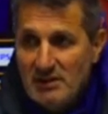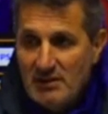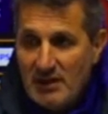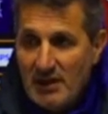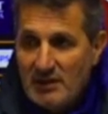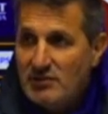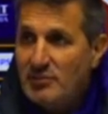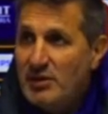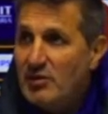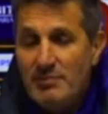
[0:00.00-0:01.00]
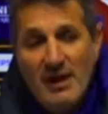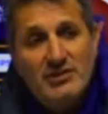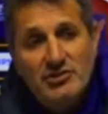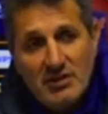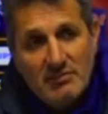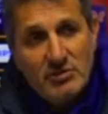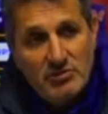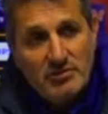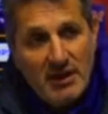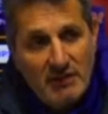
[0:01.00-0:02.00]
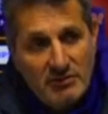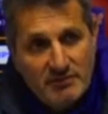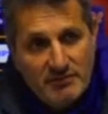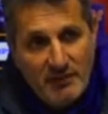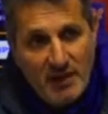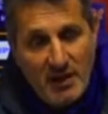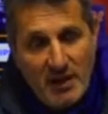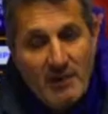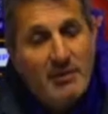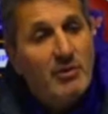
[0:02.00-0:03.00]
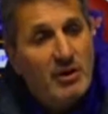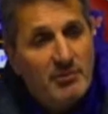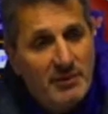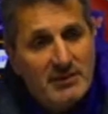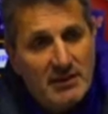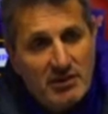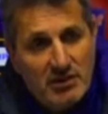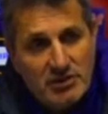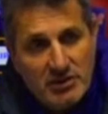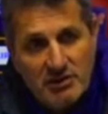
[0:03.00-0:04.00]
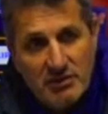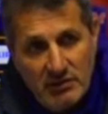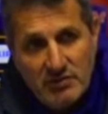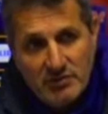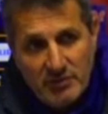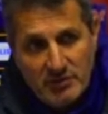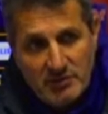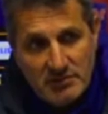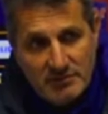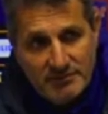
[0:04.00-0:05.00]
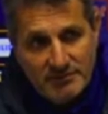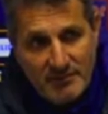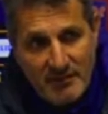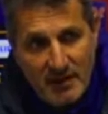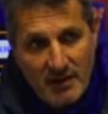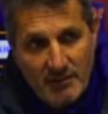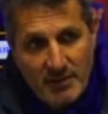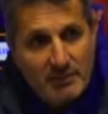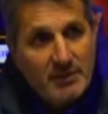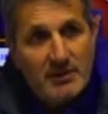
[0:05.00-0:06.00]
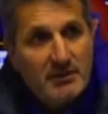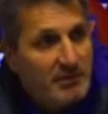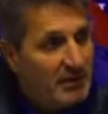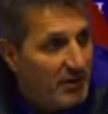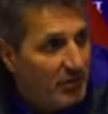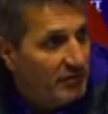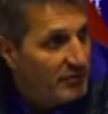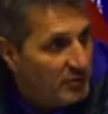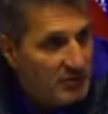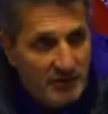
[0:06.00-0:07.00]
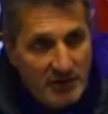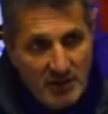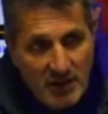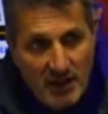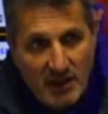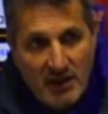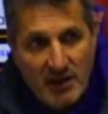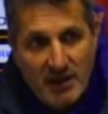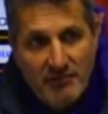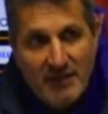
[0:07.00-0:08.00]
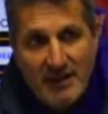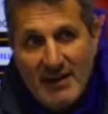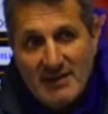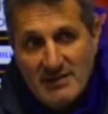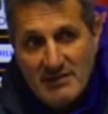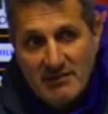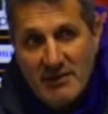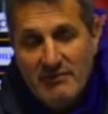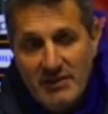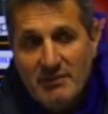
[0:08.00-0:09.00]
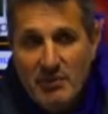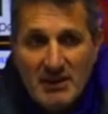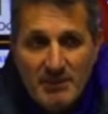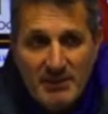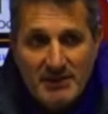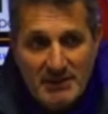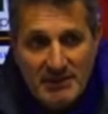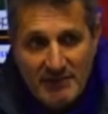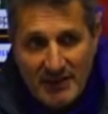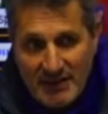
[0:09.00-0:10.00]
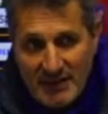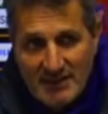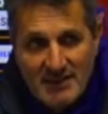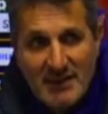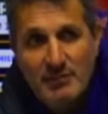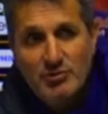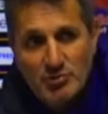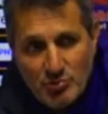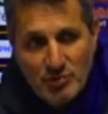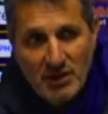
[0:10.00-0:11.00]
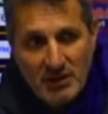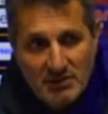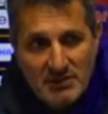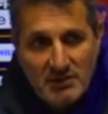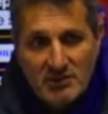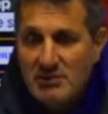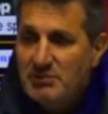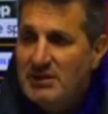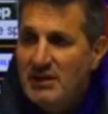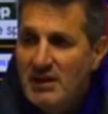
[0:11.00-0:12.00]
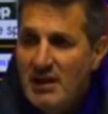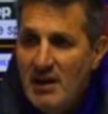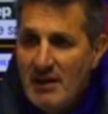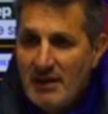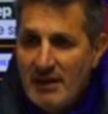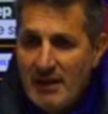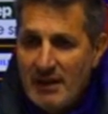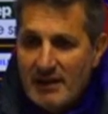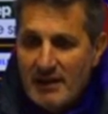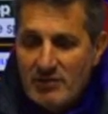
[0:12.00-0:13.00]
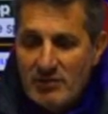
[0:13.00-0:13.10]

che è di Domenico Biagio che è molto bravo e abbiamo anche un mental coach che non lavora sul posto per, per, per ovvi motivi e che fa l'analisi, viene a vedere qualche partita e fa l'analisi delle posture, di queste cose. Quindi eh, credo